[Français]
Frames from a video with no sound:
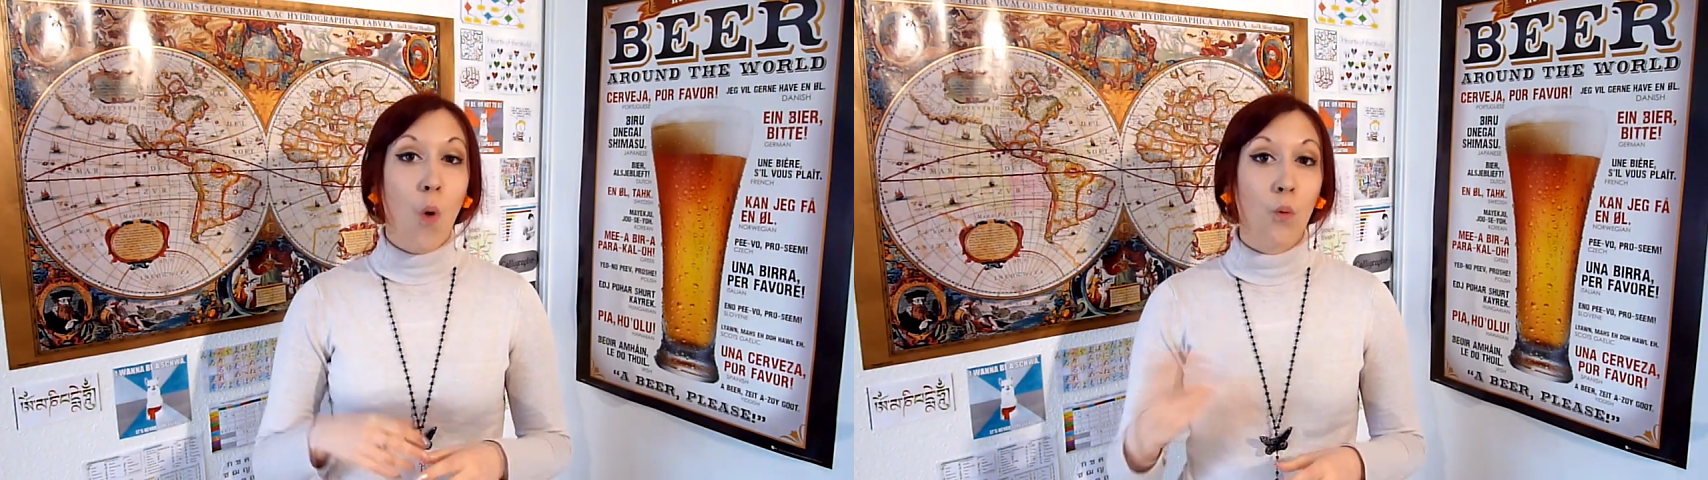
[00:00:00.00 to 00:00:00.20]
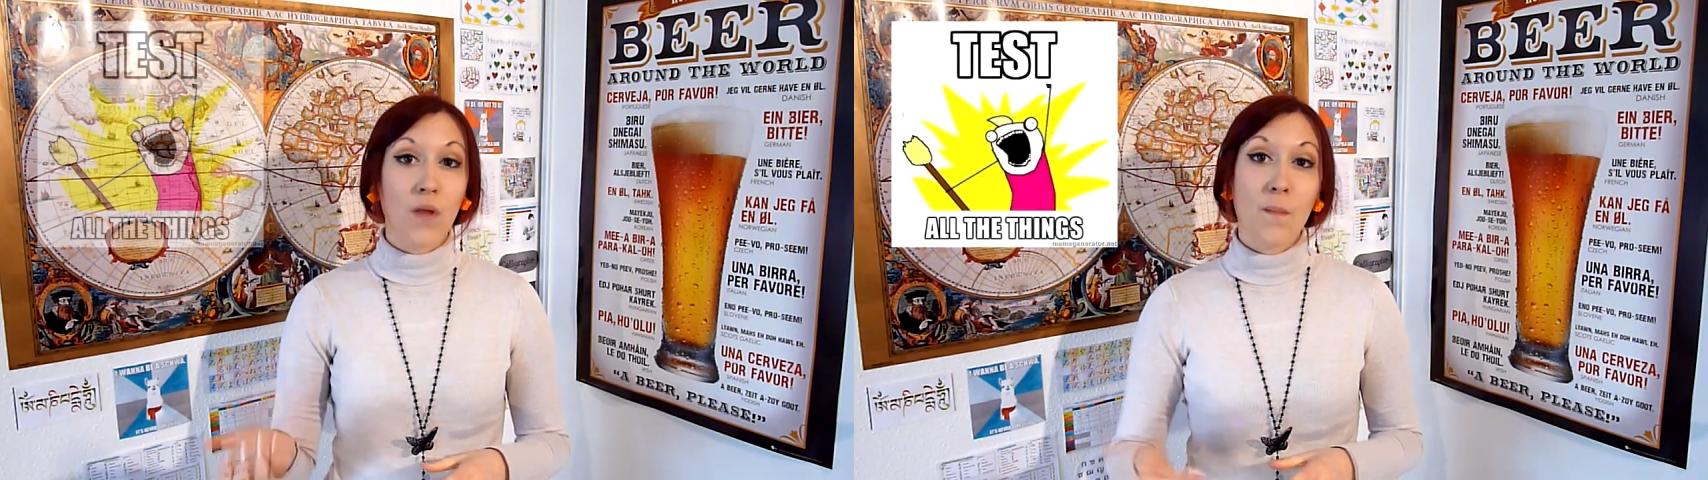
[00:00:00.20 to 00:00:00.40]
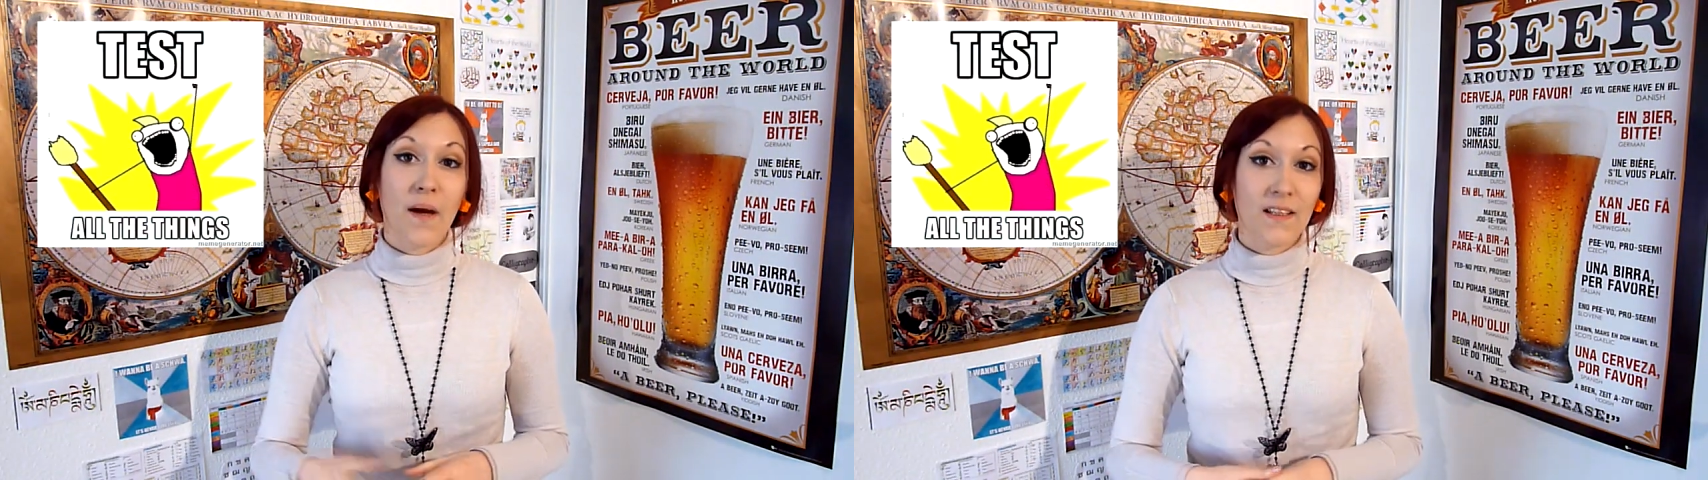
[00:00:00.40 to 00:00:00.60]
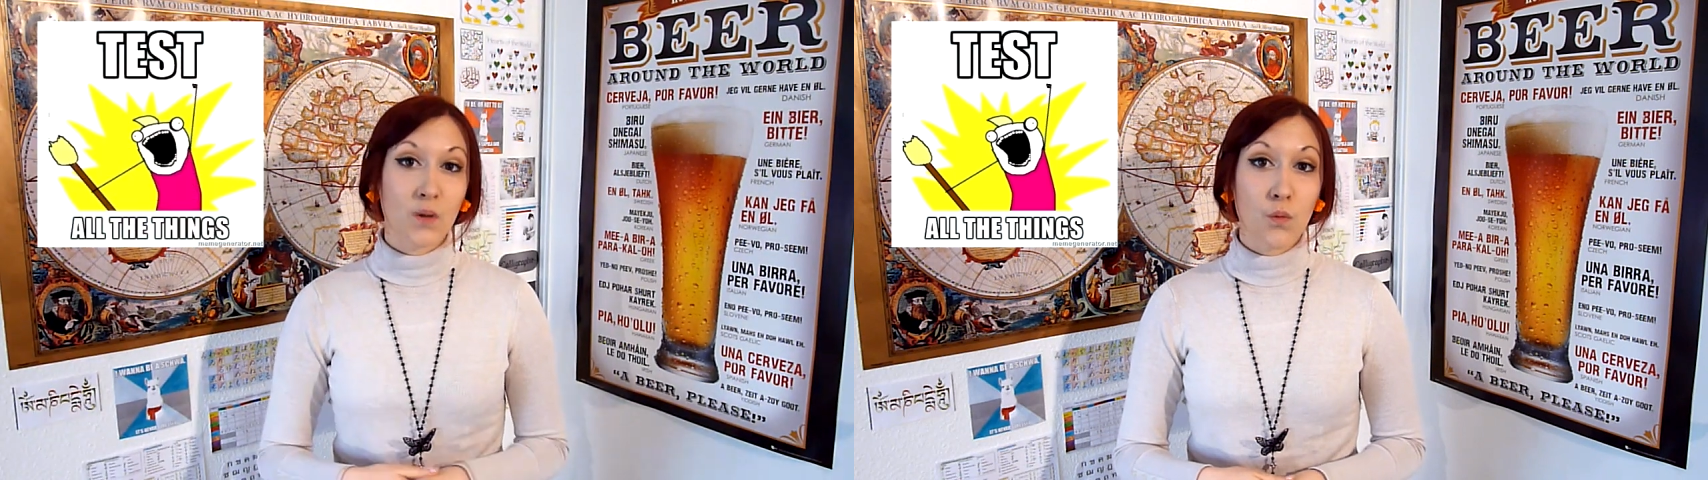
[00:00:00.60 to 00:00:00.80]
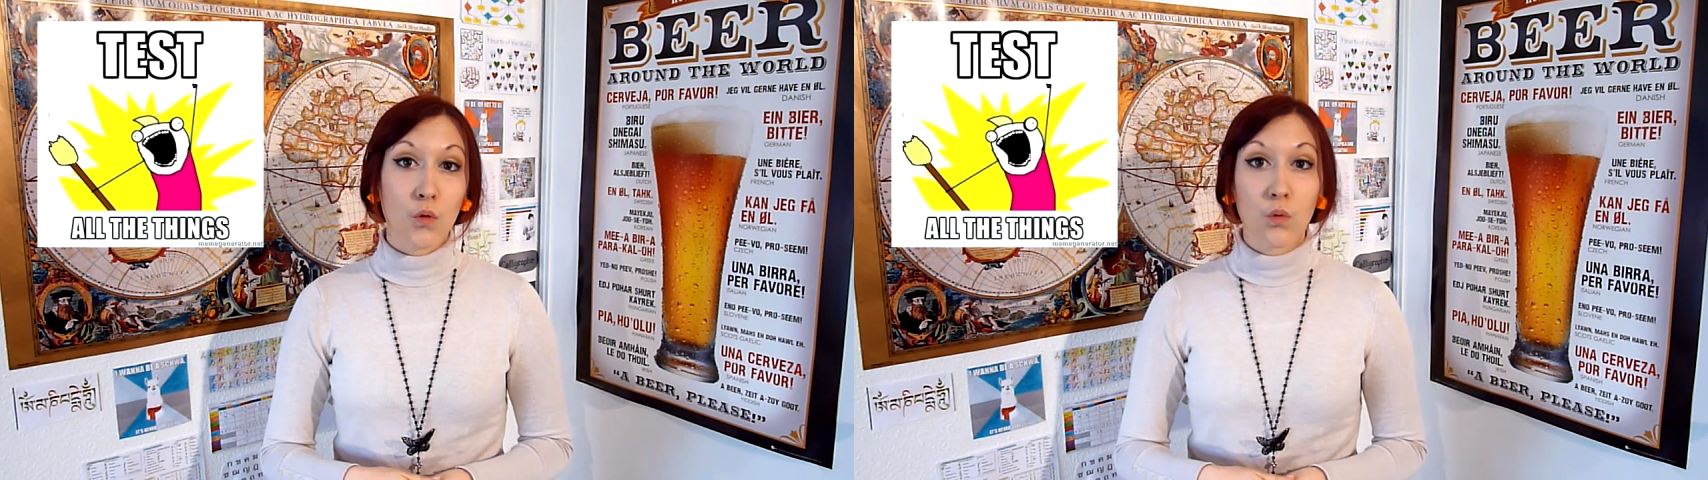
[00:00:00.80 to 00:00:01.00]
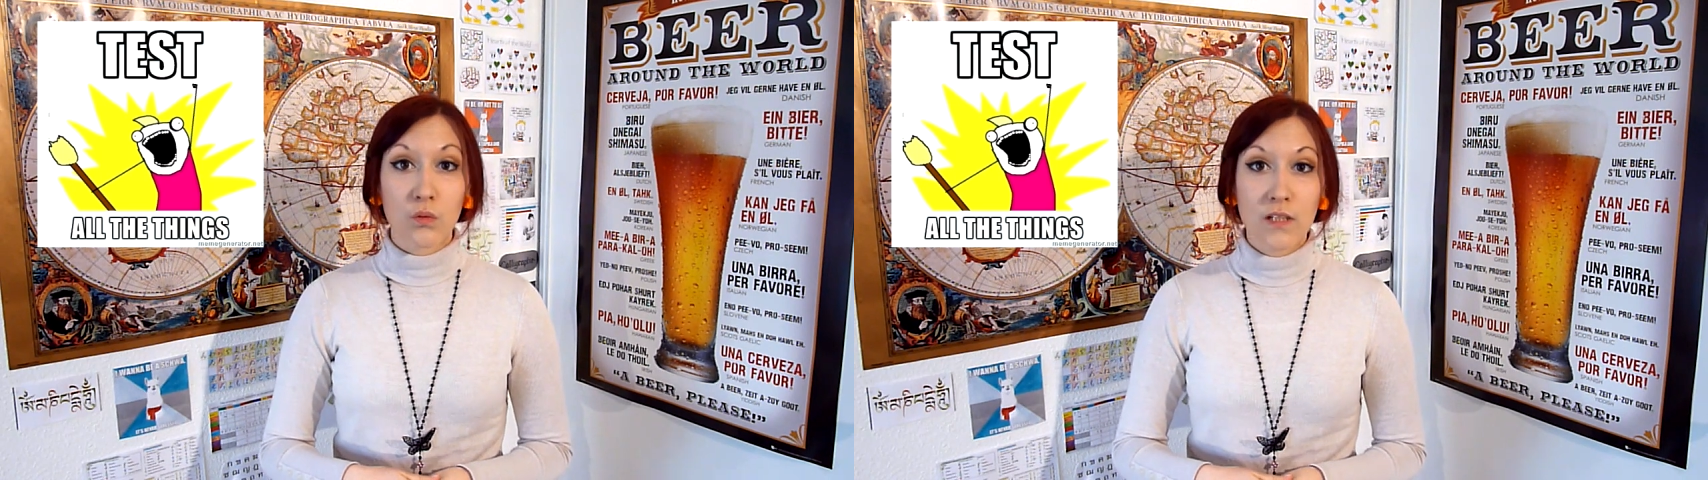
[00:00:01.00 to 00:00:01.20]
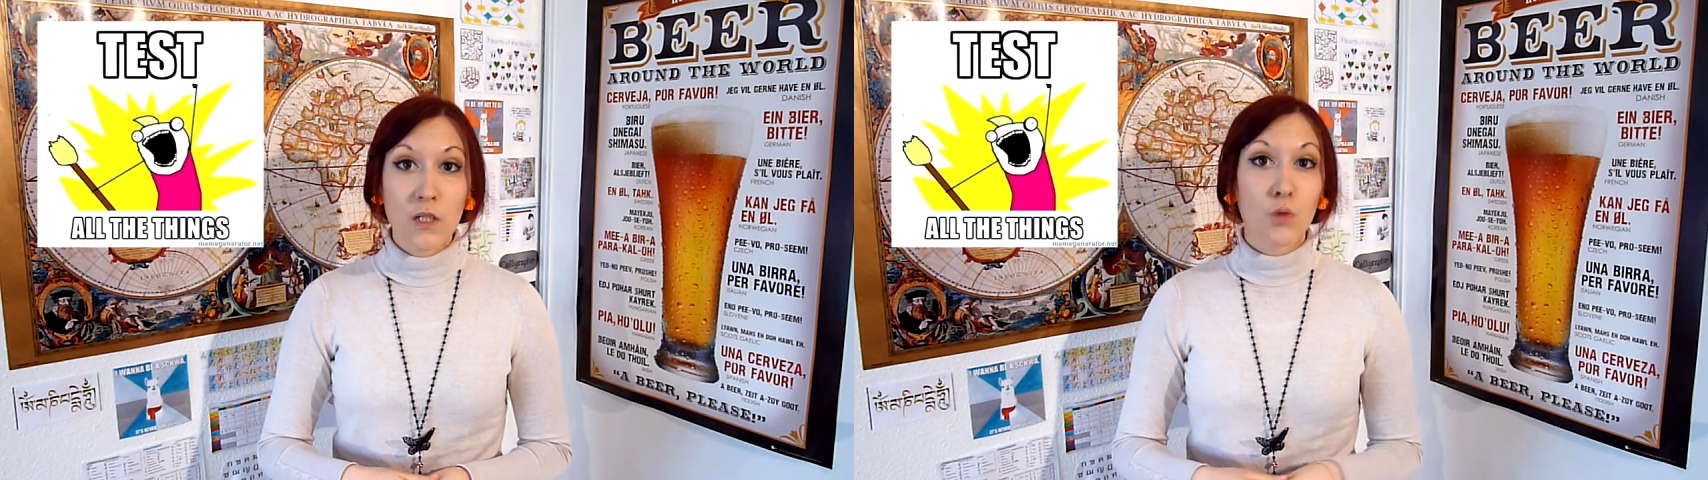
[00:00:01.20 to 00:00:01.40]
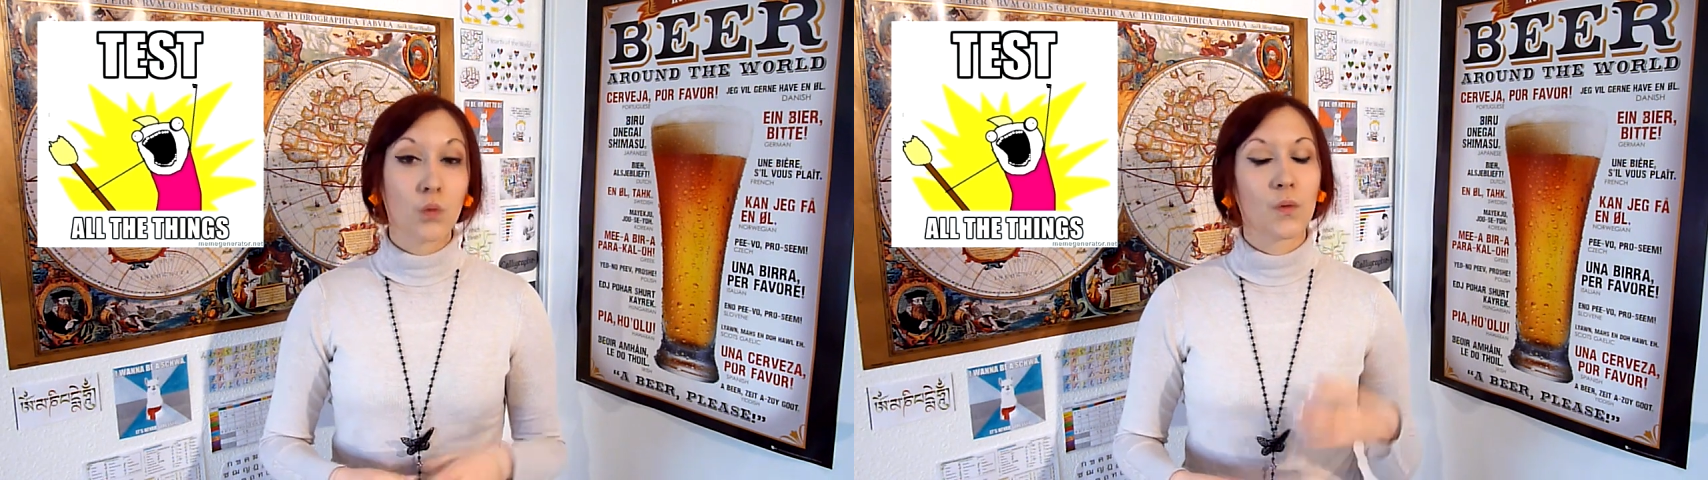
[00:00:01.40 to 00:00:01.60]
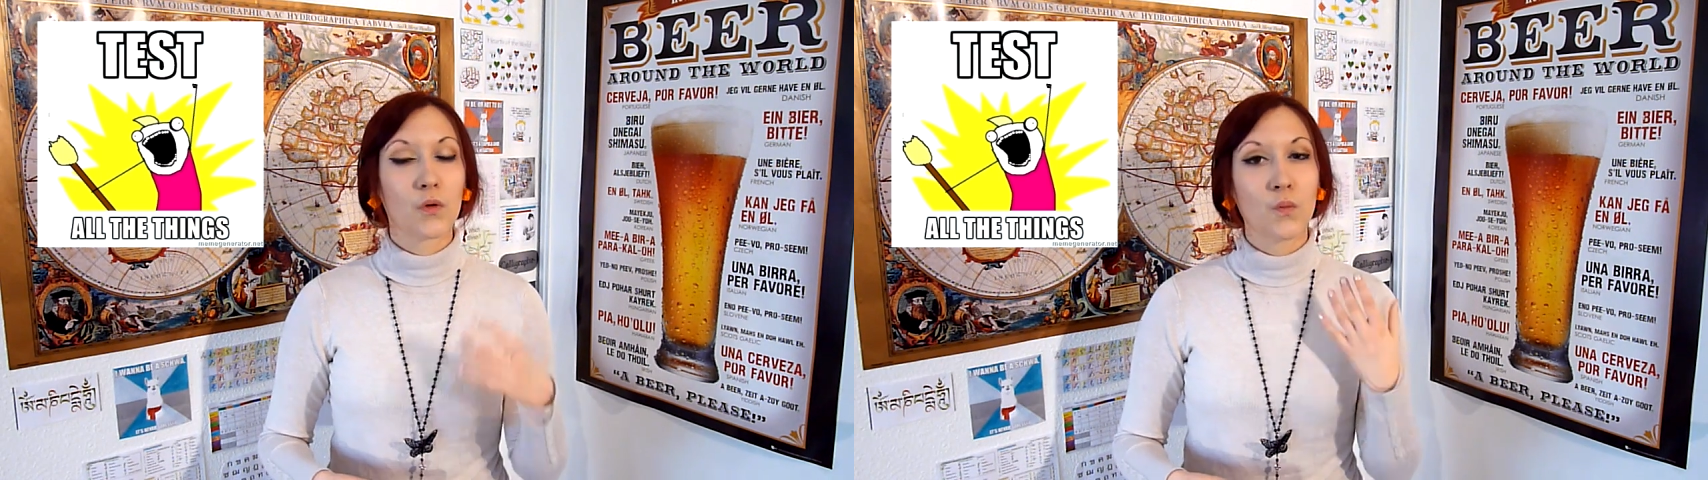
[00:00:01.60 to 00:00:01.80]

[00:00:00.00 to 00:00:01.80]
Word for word: On a par exemple compté le nombre